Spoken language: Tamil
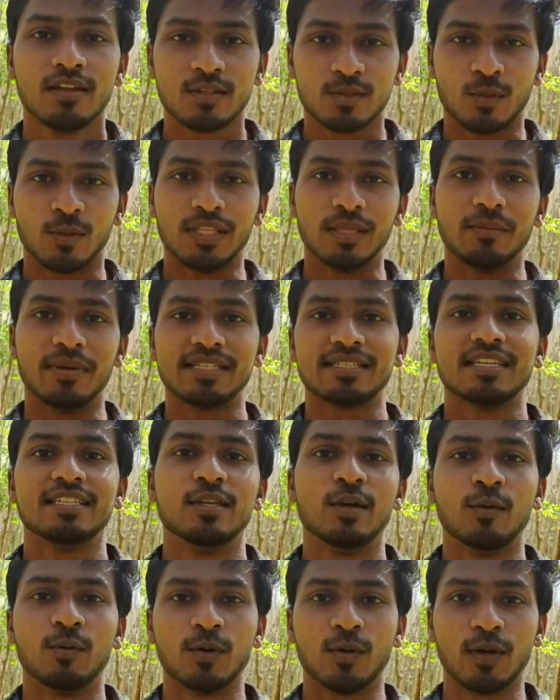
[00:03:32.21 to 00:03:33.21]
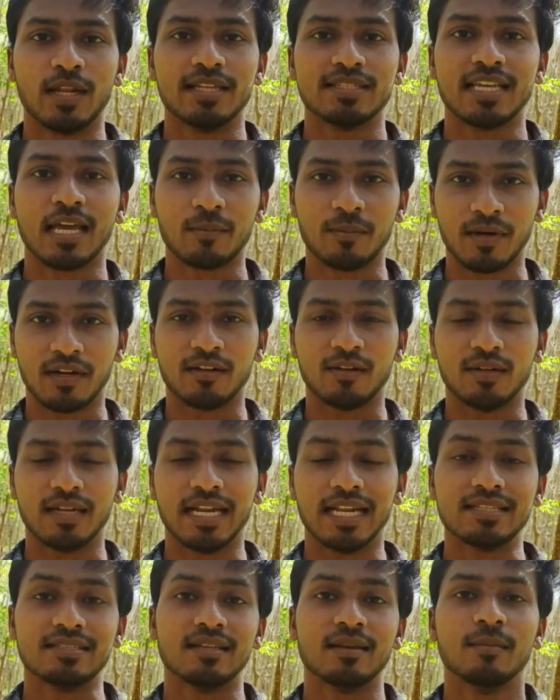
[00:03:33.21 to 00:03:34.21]
ஸோ இந்த மெசேஜை அவங்களோட ஷேர் பண்ணணும்னு
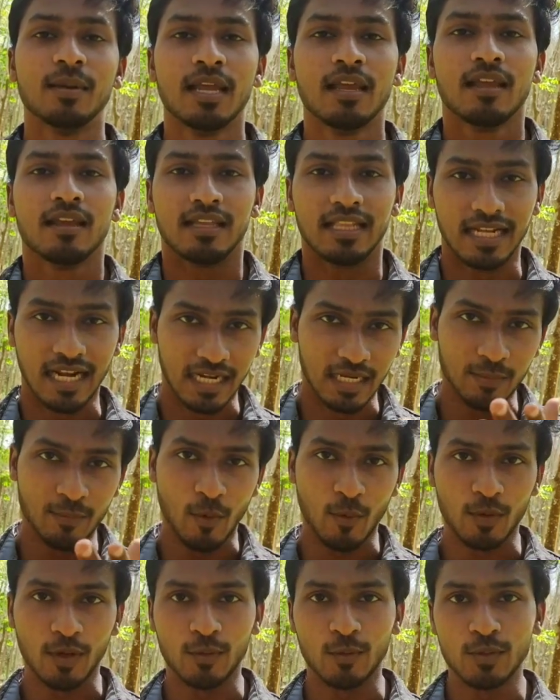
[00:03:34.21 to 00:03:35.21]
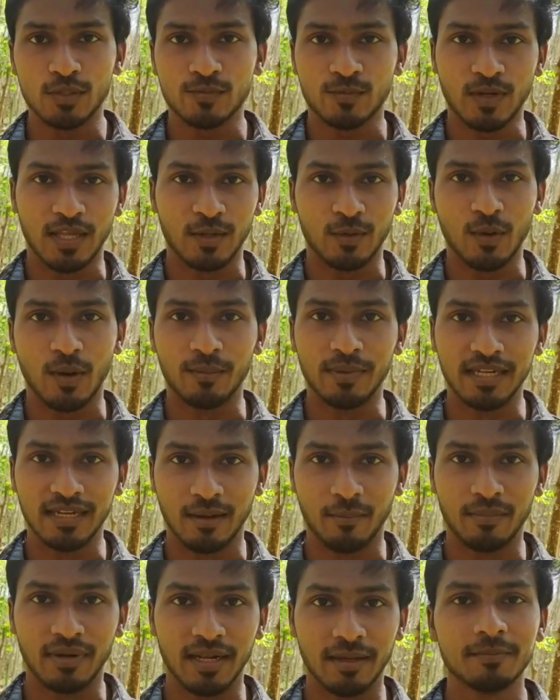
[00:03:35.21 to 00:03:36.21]
நினச்சேன் இது கண்டிப்பாக உங்களுக்கு யூஸ்ஃபுல்லாக இருக்கும்
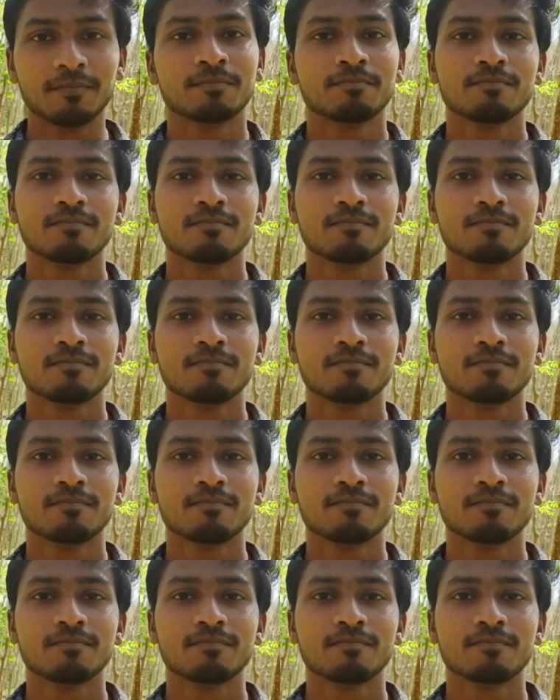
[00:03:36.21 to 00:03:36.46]
அப்படின்னு நம்புகிறேன்